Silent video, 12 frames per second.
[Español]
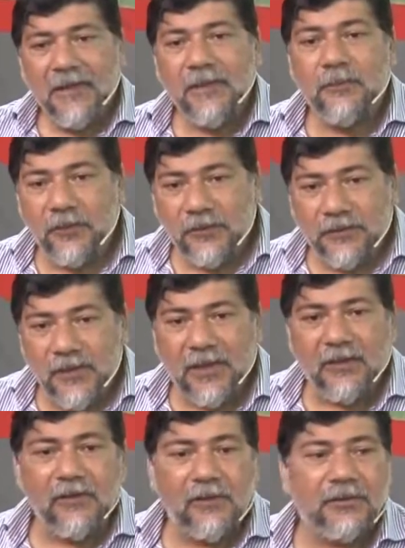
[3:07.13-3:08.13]
y por otro
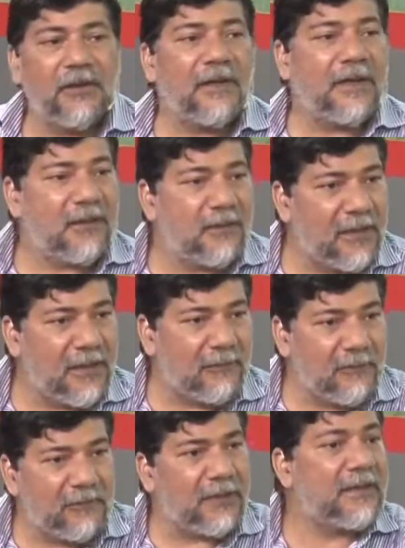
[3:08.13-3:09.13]
lado los trabajadores de la
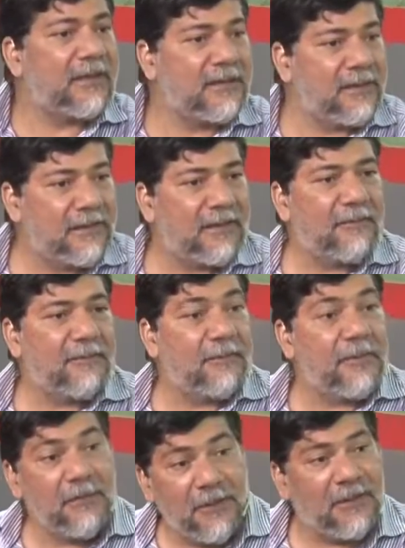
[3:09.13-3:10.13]
cultura necesitan
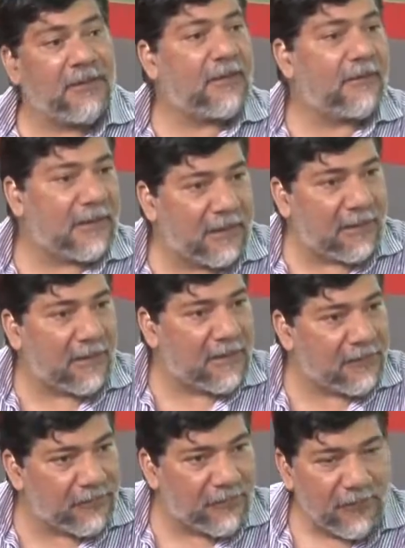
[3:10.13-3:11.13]
vivir y trabajar de
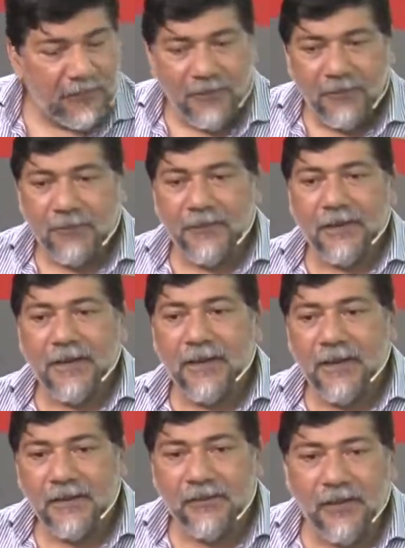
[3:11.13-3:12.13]
eso, porque
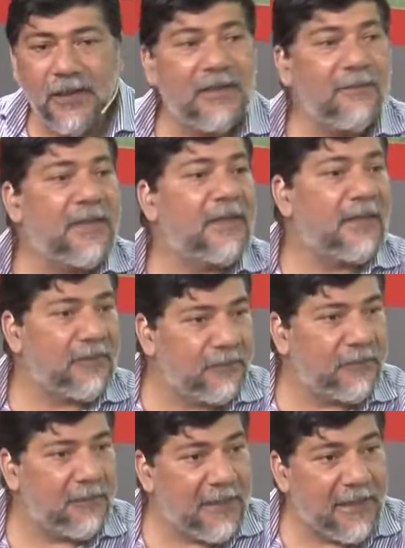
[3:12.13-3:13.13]
de eso alimentan a
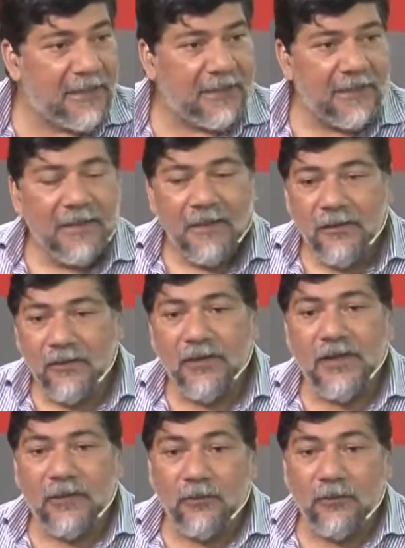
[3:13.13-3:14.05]
su familia. Y hoy la